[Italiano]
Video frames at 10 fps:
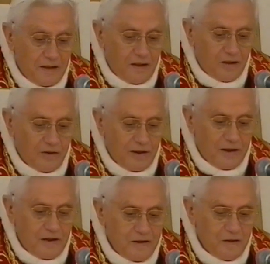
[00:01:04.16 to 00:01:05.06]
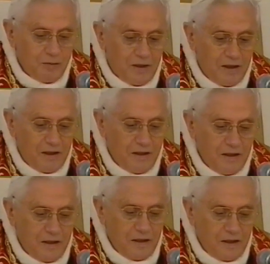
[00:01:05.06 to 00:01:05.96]
della Quaresima
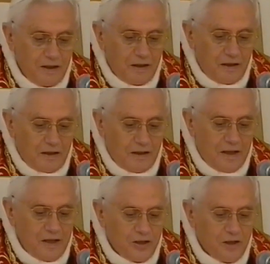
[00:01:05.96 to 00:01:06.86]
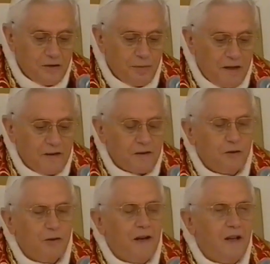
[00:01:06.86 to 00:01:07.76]
lascia
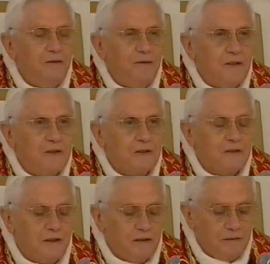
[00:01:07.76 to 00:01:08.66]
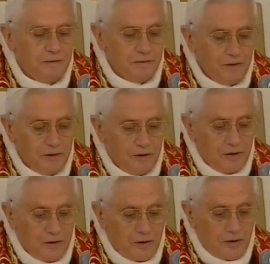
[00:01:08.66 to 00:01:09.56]
spazio alla festa.
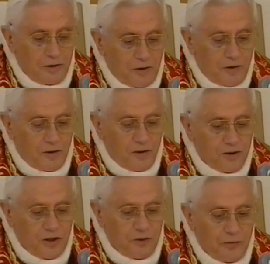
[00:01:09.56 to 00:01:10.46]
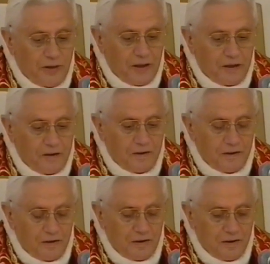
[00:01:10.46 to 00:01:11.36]
Oggi
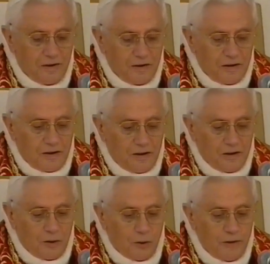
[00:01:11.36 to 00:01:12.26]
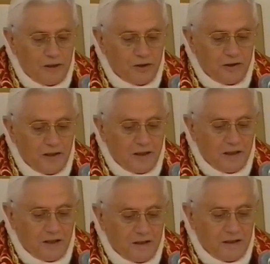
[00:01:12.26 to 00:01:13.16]
infatti il Collegio dei
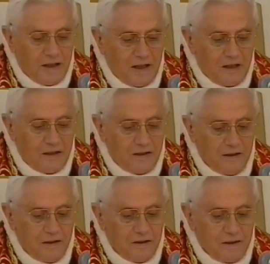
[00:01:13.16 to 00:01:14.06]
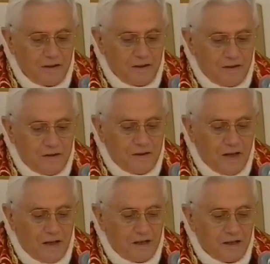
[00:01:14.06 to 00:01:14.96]
Cardinali si
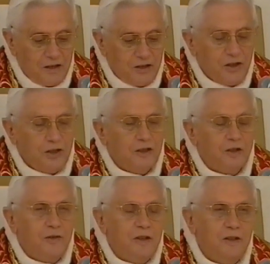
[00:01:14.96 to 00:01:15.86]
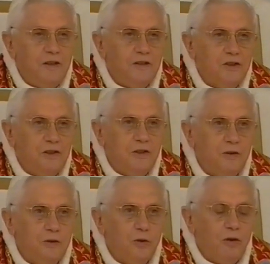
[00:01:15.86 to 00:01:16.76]
arricchisce di
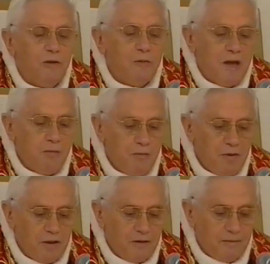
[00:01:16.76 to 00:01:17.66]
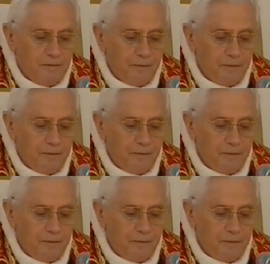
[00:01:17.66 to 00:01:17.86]
15 nuovi membri.